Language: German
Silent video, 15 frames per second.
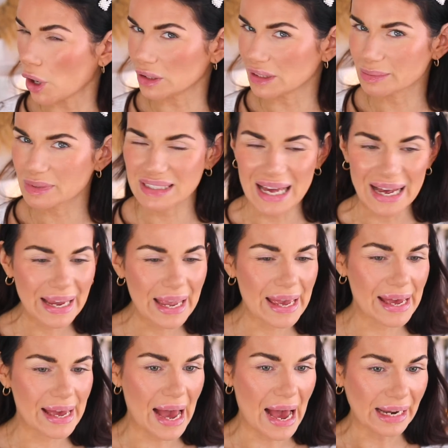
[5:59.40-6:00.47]
Und ich muss sagen,
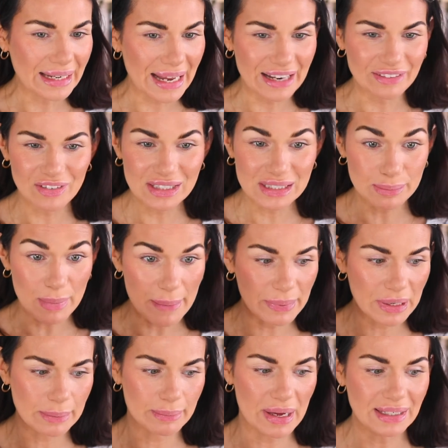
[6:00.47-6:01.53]
er hat etwas mehr
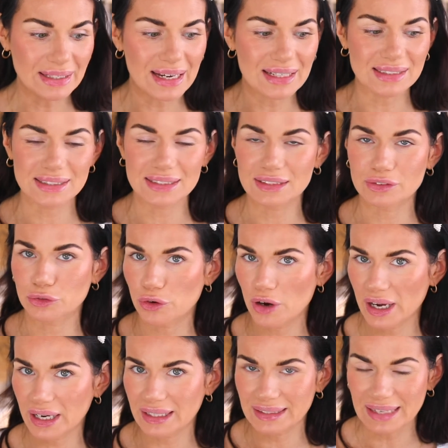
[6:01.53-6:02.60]
Pigment, als ich es
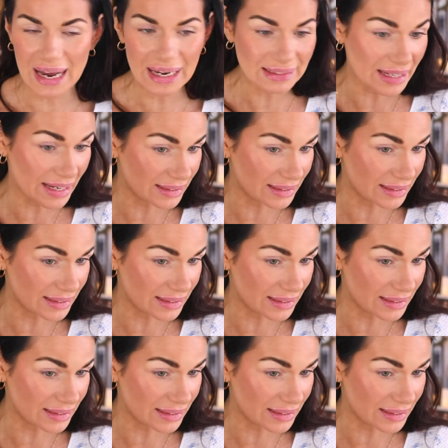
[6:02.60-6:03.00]
vorher gedacht